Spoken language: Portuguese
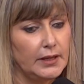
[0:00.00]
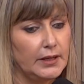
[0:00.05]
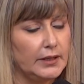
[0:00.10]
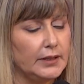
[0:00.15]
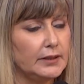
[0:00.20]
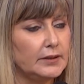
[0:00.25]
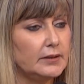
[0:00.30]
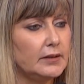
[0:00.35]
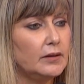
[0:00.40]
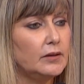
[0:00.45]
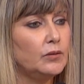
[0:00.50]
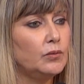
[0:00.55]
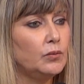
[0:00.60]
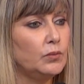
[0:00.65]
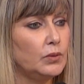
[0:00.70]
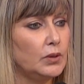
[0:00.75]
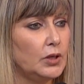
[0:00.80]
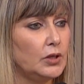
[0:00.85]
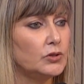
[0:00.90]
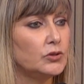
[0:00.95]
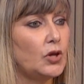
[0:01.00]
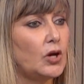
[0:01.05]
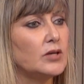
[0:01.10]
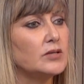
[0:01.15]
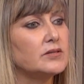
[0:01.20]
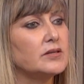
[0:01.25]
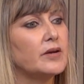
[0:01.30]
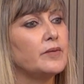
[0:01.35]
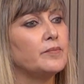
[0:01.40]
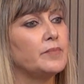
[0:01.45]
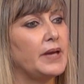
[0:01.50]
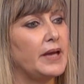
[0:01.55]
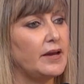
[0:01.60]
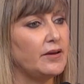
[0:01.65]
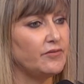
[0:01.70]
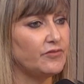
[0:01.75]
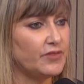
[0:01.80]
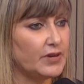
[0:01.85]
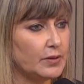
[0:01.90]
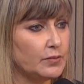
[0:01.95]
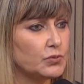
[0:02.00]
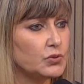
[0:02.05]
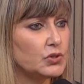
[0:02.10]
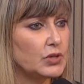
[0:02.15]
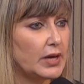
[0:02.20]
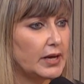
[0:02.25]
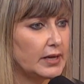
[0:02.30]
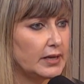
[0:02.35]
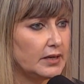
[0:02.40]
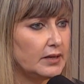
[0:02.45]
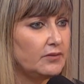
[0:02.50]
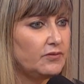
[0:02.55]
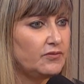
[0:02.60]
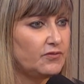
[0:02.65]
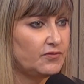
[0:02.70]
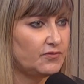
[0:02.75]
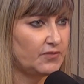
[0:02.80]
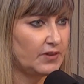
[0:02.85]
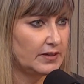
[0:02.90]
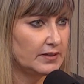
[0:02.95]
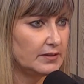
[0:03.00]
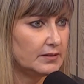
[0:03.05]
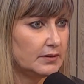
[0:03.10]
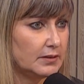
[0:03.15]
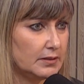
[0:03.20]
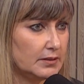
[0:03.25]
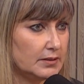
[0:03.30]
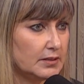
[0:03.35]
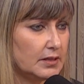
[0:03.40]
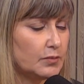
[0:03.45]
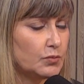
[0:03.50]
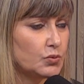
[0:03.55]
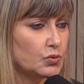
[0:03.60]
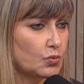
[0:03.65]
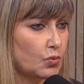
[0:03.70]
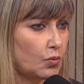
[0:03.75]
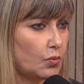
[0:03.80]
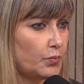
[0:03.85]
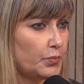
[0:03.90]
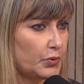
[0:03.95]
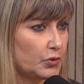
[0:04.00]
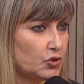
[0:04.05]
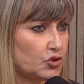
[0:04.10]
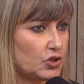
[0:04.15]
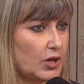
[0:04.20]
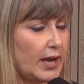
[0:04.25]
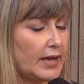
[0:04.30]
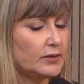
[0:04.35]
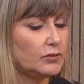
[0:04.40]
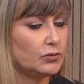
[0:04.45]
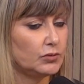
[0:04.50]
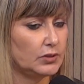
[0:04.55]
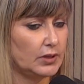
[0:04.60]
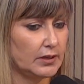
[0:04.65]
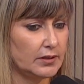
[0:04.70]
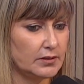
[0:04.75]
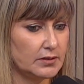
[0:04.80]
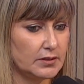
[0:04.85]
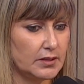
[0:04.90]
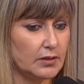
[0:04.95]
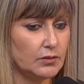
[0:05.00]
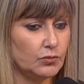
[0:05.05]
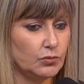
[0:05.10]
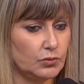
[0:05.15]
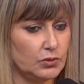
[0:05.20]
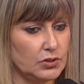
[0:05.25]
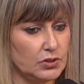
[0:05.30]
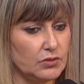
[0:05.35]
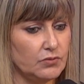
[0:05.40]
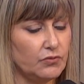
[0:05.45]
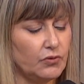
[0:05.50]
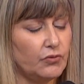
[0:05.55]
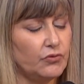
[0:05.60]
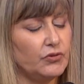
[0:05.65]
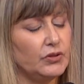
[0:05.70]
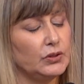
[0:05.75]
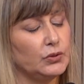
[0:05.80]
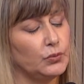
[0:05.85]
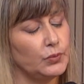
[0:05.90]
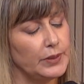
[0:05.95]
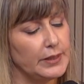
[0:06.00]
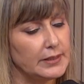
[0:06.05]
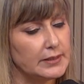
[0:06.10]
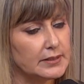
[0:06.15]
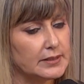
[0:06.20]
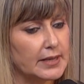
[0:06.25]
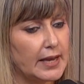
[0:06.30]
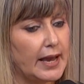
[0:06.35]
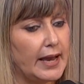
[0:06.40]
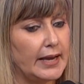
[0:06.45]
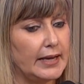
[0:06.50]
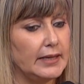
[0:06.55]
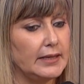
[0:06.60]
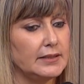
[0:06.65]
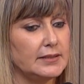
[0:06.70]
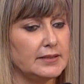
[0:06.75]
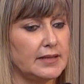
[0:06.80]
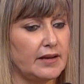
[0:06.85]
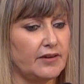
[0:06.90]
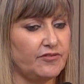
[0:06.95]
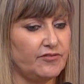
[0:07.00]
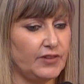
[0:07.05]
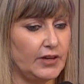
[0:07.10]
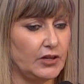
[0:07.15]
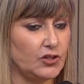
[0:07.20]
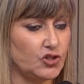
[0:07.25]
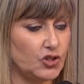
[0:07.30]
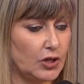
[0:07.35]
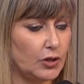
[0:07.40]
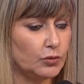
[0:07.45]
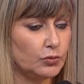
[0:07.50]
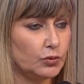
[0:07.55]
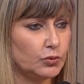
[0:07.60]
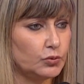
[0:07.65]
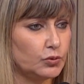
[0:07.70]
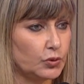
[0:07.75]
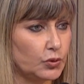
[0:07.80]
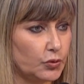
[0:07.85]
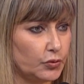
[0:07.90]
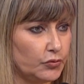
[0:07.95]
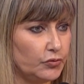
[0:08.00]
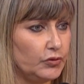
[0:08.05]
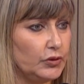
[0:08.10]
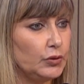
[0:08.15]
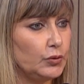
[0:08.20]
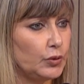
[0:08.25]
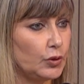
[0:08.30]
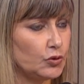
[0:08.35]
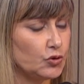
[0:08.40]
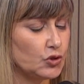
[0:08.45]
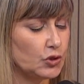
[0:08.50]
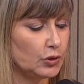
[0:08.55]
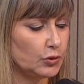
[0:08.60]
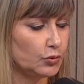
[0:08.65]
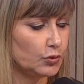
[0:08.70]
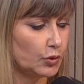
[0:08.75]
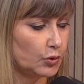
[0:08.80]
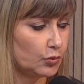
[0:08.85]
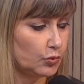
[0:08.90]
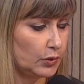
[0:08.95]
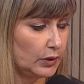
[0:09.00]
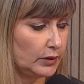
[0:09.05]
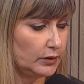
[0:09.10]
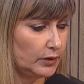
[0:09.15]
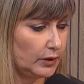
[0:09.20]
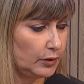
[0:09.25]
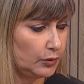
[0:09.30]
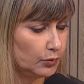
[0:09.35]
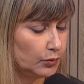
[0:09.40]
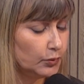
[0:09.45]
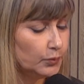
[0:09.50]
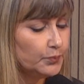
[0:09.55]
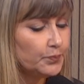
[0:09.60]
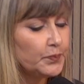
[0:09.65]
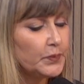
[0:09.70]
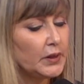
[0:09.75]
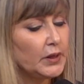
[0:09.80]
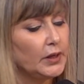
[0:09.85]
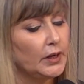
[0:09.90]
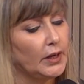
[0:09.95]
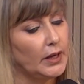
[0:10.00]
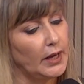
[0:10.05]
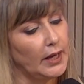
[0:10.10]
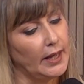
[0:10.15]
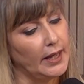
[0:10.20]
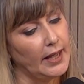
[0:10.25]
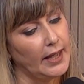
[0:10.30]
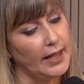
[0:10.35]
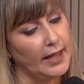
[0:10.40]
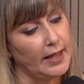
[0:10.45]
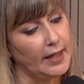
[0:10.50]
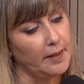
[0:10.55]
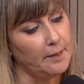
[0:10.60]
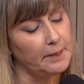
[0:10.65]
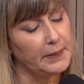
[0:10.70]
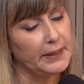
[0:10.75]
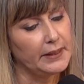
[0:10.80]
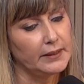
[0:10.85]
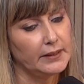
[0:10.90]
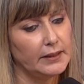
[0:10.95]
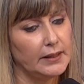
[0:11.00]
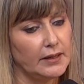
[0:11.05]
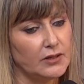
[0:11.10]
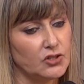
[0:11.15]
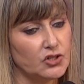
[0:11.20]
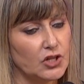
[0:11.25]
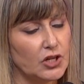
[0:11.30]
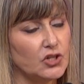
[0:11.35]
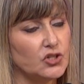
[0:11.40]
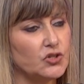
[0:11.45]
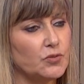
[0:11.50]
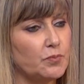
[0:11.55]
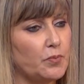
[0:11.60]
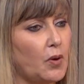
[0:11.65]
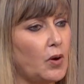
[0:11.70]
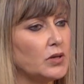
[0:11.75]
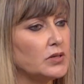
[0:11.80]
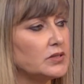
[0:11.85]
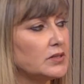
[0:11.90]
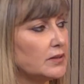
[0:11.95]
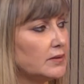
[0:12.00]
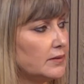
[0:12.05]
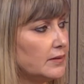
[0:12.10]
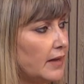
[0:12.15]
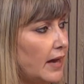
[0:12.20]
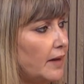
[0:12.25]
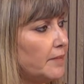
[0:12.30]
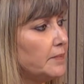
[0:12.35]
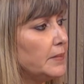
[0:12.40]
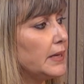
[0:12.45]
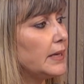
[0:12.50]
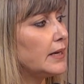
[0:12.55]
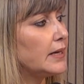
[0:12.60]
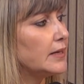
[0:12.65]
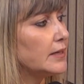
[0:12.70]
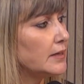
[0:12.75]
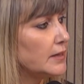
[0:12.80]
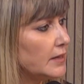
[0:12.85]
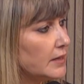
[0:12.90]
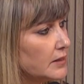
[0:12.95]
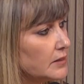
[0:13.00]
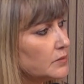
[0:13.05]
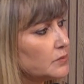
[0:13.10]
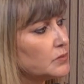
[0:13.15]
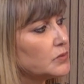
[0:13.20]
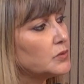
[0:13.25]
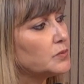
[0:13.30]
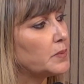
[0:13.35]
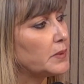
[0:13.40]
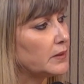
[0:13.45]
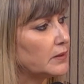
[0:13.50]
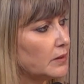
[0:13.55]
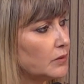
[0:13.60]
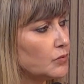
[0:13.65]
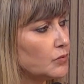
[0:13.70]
Então, nós também vamos aí, faz, estamos com um projeto, está sendo desenvolvido, esse aí está à frente, é o Dr. Covino, que é o diretor do Denterum, é, para que a gente possa dar mecanismos para dar um